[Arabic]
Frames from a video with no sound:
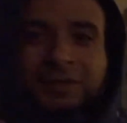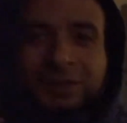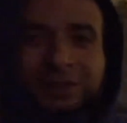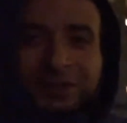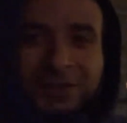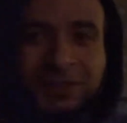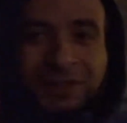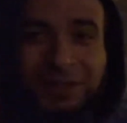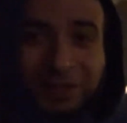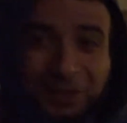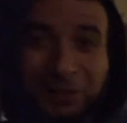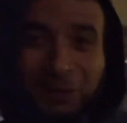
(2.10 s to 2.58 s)

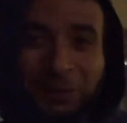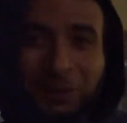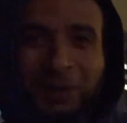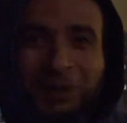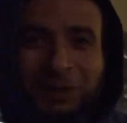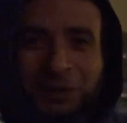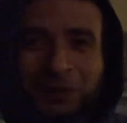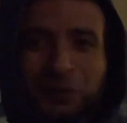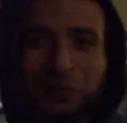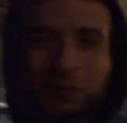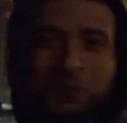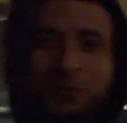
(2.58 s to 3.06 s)
السلام
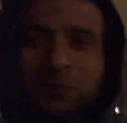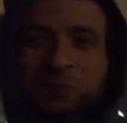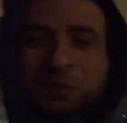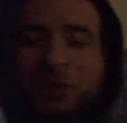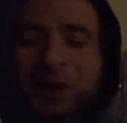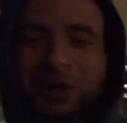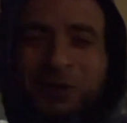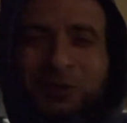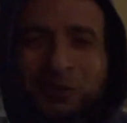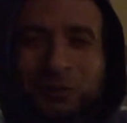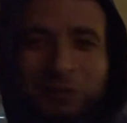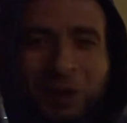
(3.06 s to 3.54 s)
عليكم
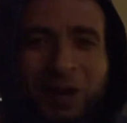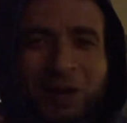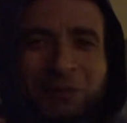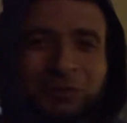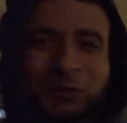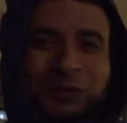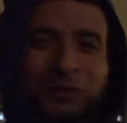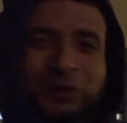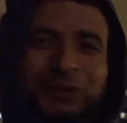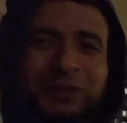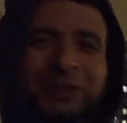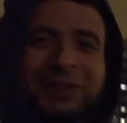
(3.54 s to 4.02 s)
معكم
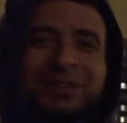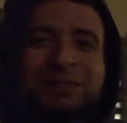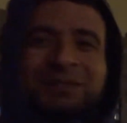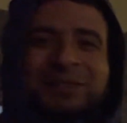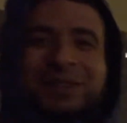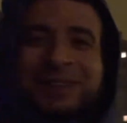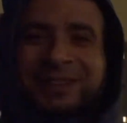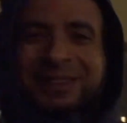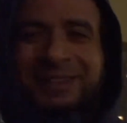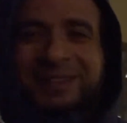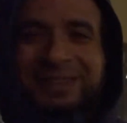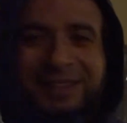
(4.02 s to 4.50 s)
محمود
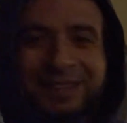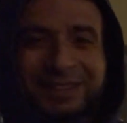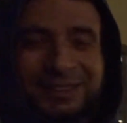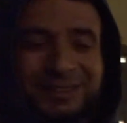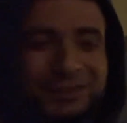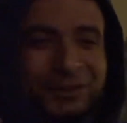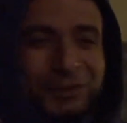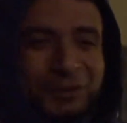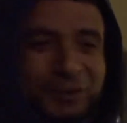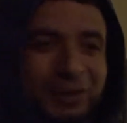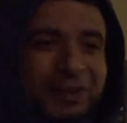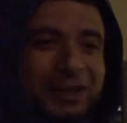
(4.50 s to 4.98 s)
من قناة
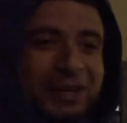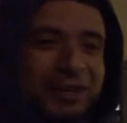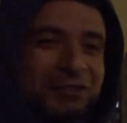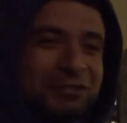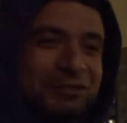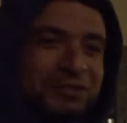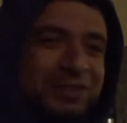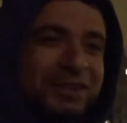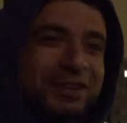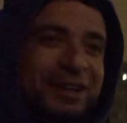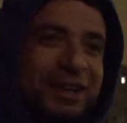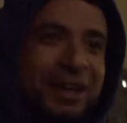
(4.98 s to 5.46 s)
رو لايف
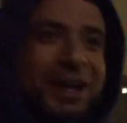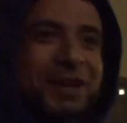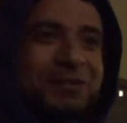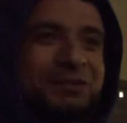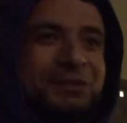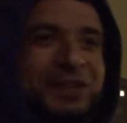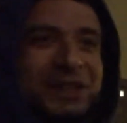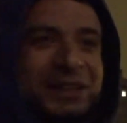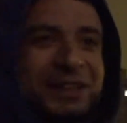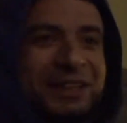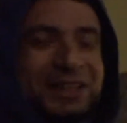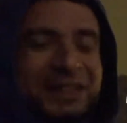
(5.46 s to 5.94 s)
يعني الحمد
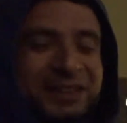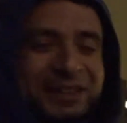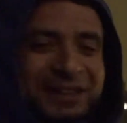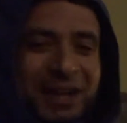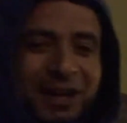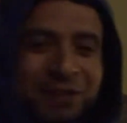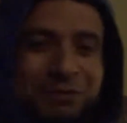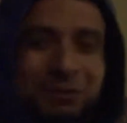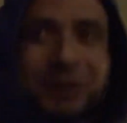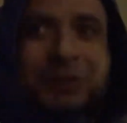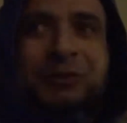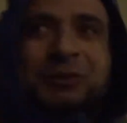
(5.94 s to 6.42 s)
لله
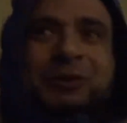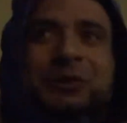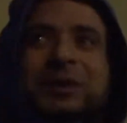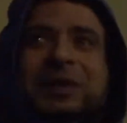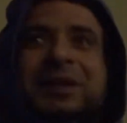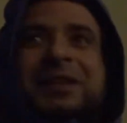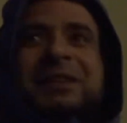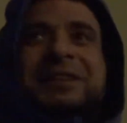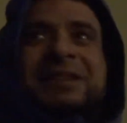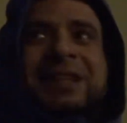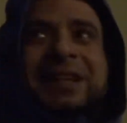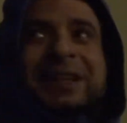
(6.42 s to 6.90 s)
نحمده
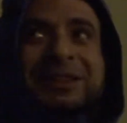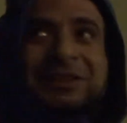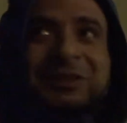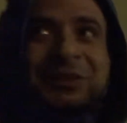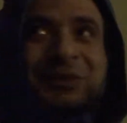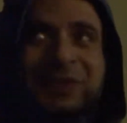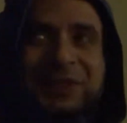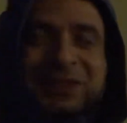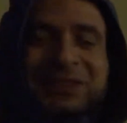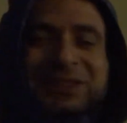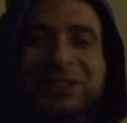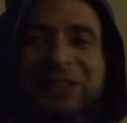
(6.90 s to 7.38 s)
ونستعينه
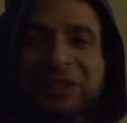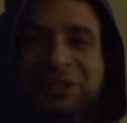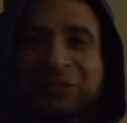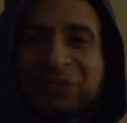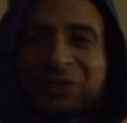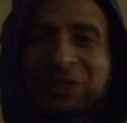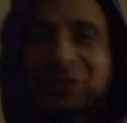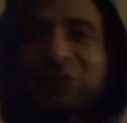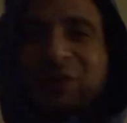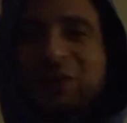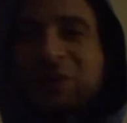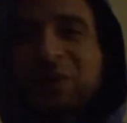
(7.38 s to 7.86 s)

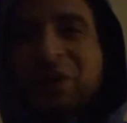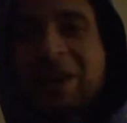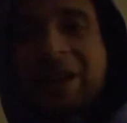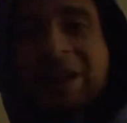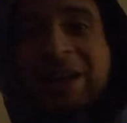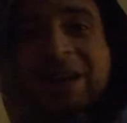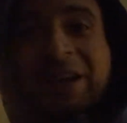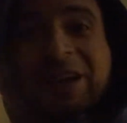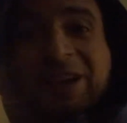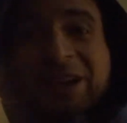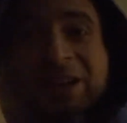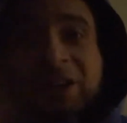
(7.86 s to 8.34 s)
ونستغفره
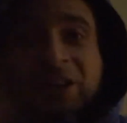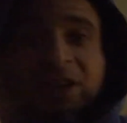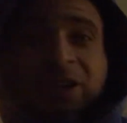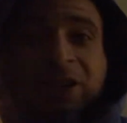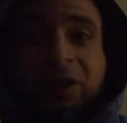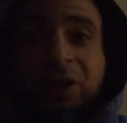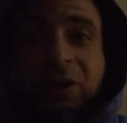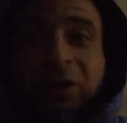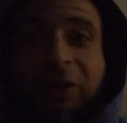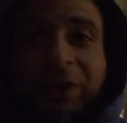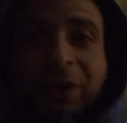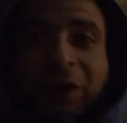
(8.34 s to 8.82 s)

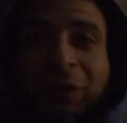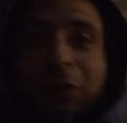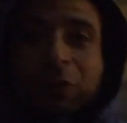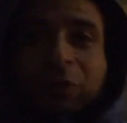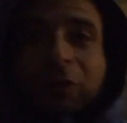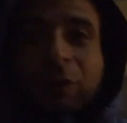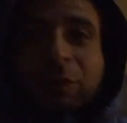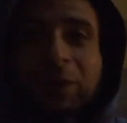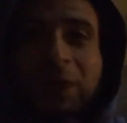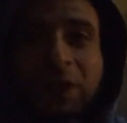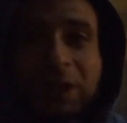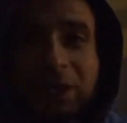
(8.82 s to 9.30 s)
ونعوذ
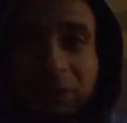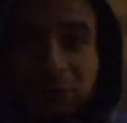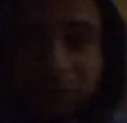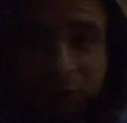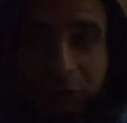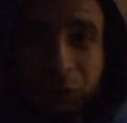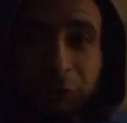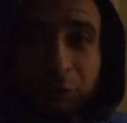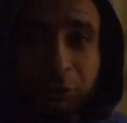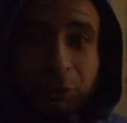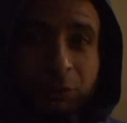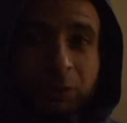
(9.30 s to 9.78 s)
بالله من
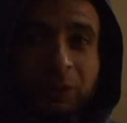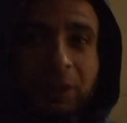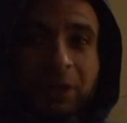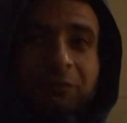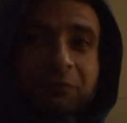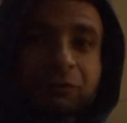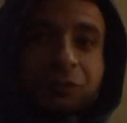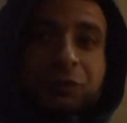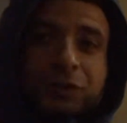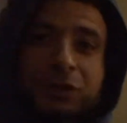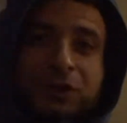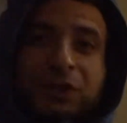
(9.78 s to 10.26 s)
شرور
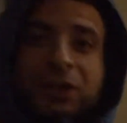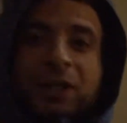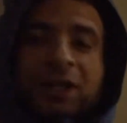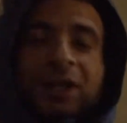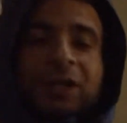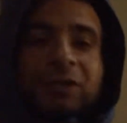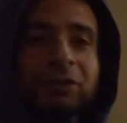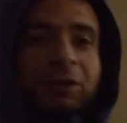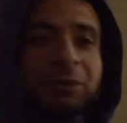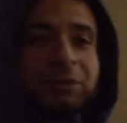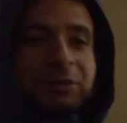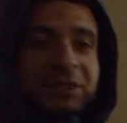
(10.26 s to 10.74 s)
أنفسنا
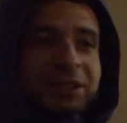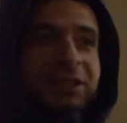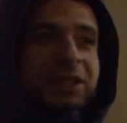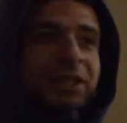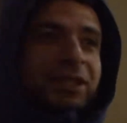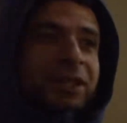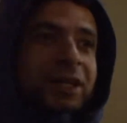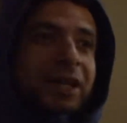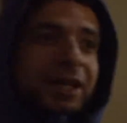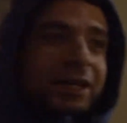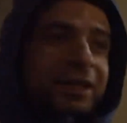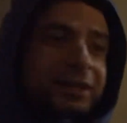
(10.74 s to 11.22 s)
ومن
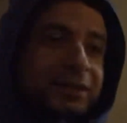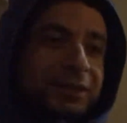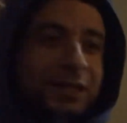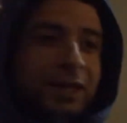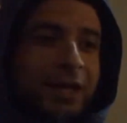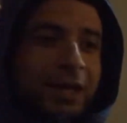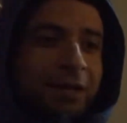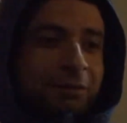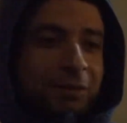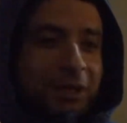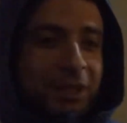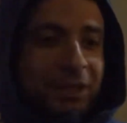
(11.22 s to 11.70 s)
سيئات
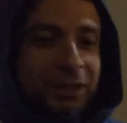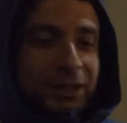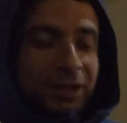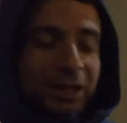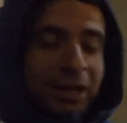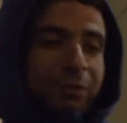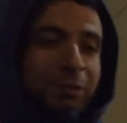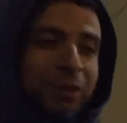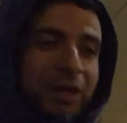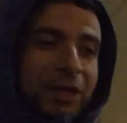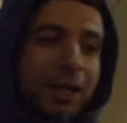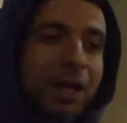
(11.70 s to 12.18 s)
أعمالنا
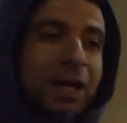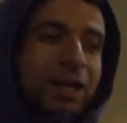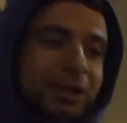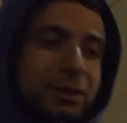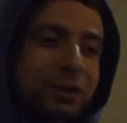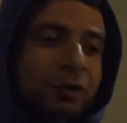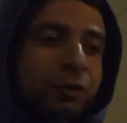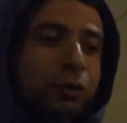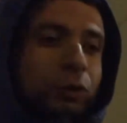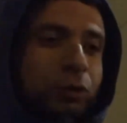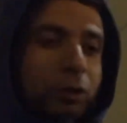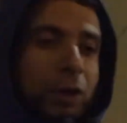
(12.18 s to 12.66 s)
من
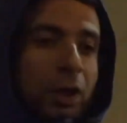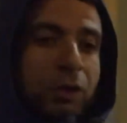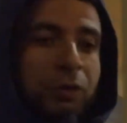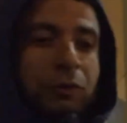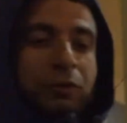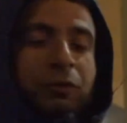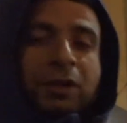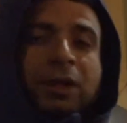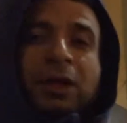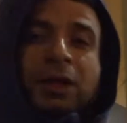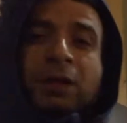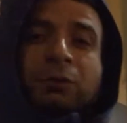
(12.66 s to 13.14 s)
يهده الله
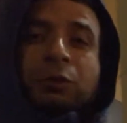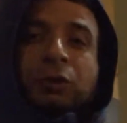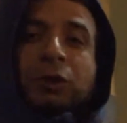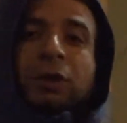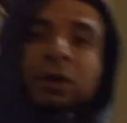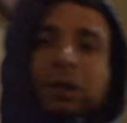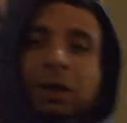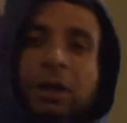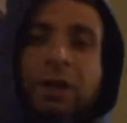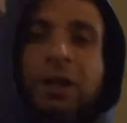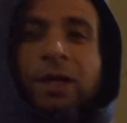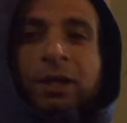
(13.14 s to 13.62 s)
فلا
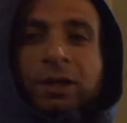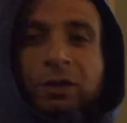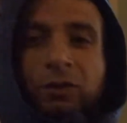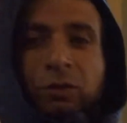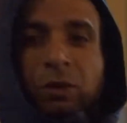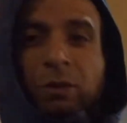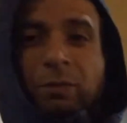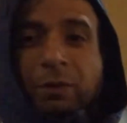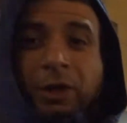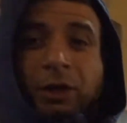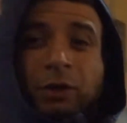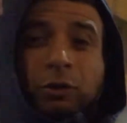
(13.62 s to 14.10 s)
مضل له
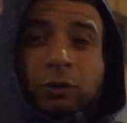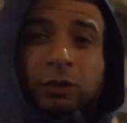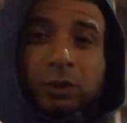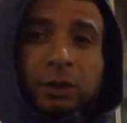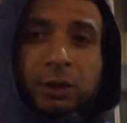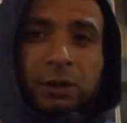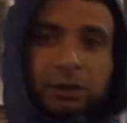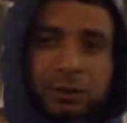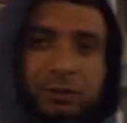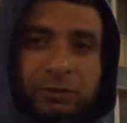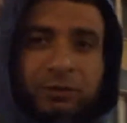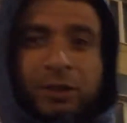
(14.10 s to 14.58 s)
ومن
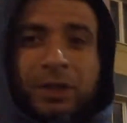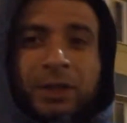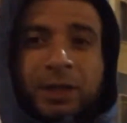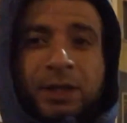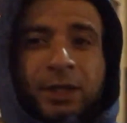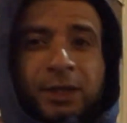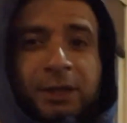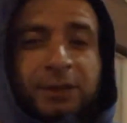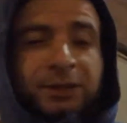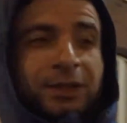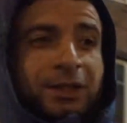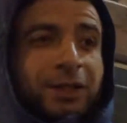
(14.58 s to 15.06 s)
يضلل فلا
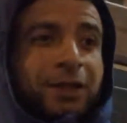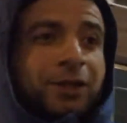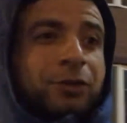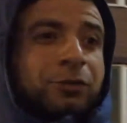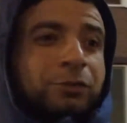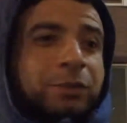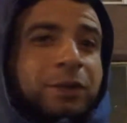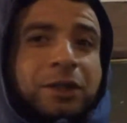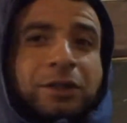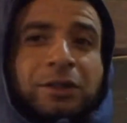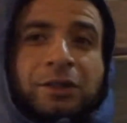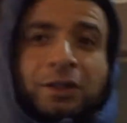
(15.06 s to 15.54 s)
هادي له
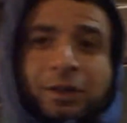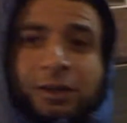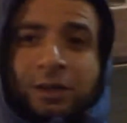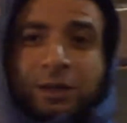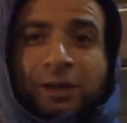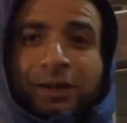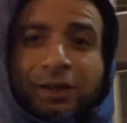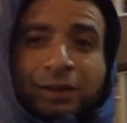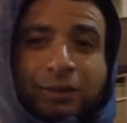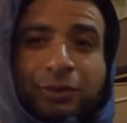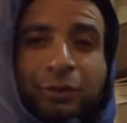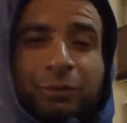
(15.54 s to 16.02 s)
بإذن
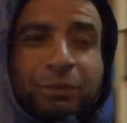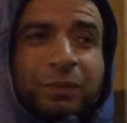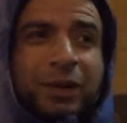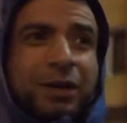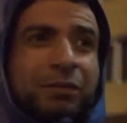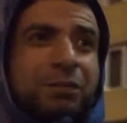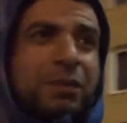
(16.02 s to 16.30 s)
الله ثم